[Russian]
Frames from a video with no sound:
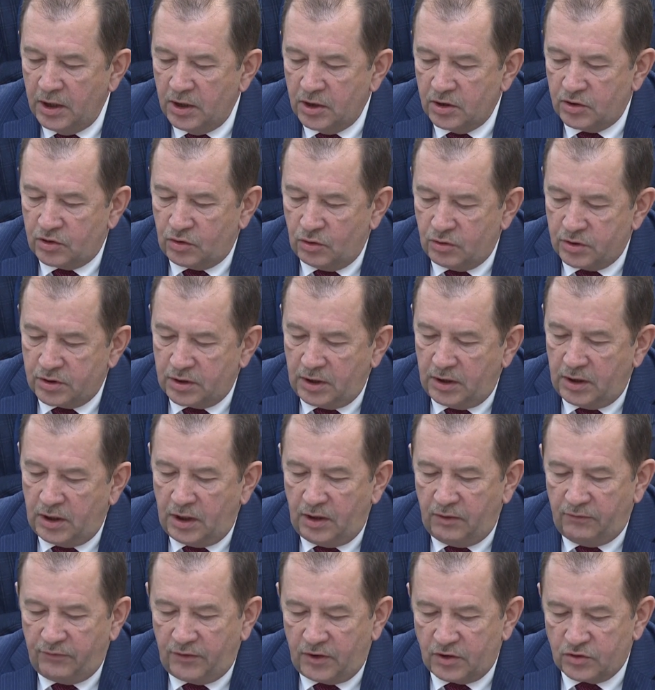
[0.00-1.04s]
созданной
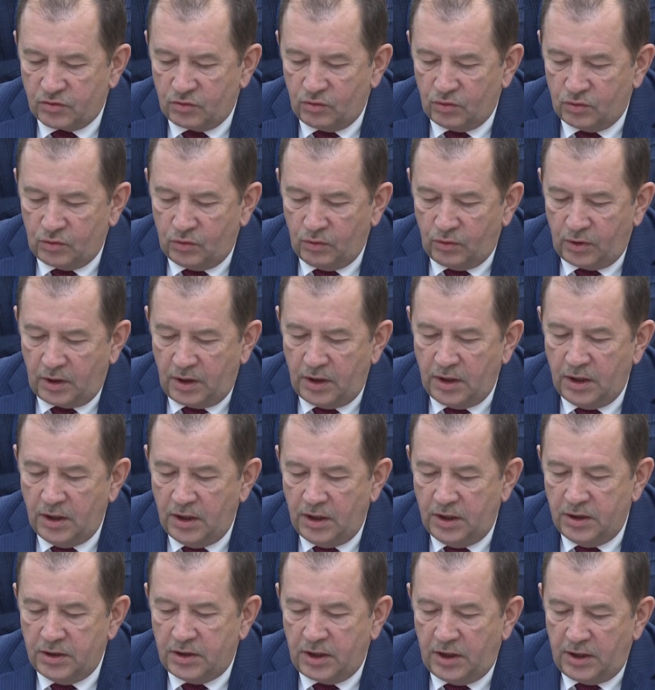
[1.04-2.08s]
инфраструктурой,
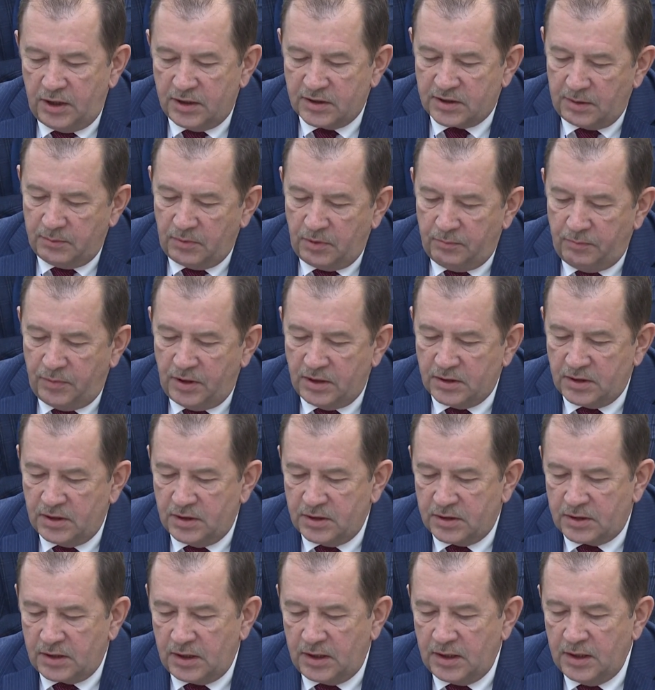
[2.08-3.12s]
интересами
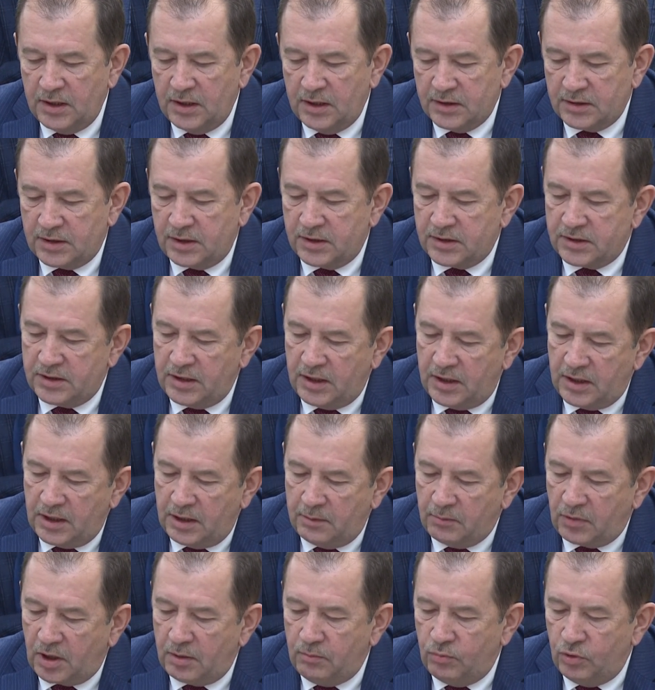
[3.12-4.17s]
бизнеса,
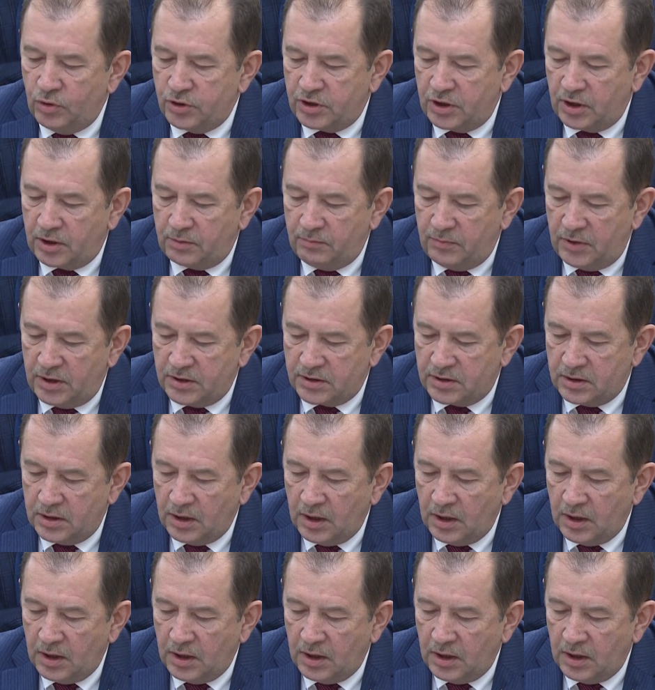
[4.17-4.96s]
созданием рабочих мест